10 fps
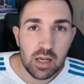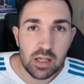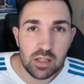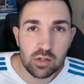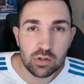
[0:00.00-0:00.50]

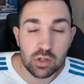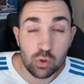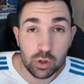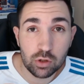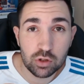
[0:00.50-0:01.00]
y si no estáis
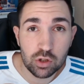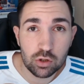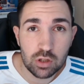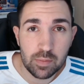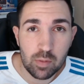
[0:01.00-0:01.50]
suscritos
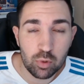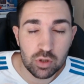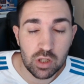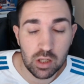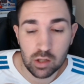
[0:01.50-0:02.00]
chicos, también
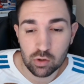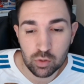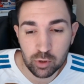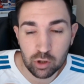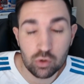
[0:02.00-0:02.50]
pues eh, os
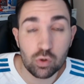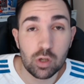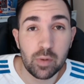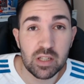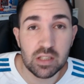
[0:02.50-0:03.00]
invito a que os
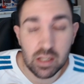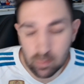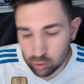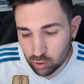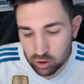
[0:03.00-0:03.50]
suscribáis, está ahí
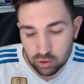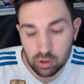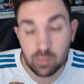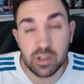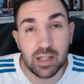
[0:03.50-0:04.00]
el botón, es
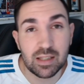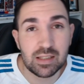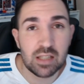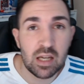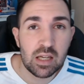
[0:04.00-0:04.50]
totalmente
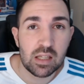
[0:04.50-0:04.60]
gratis,